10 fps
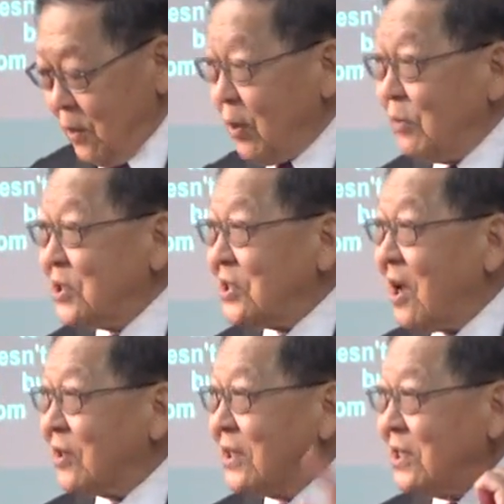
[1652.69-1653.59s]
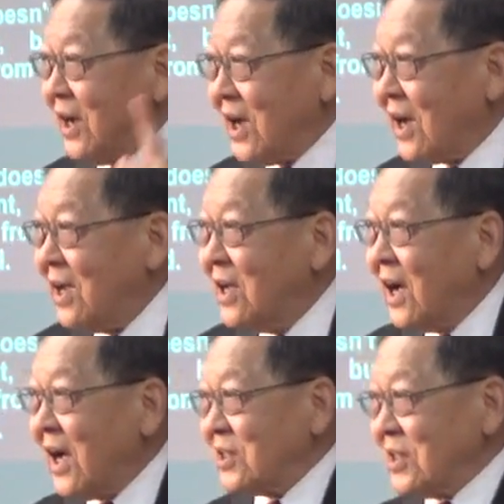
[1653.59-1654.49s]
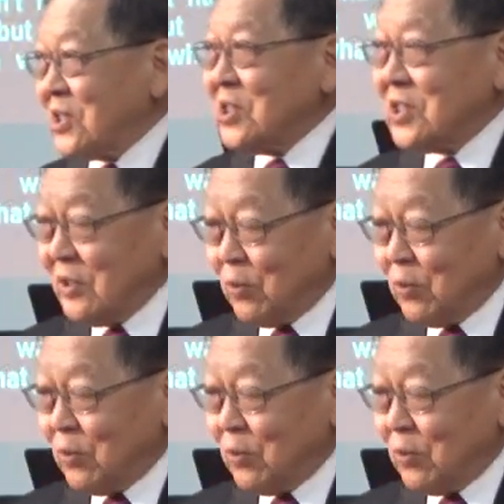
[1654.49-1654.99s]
我们知道这个啊啊这个事情，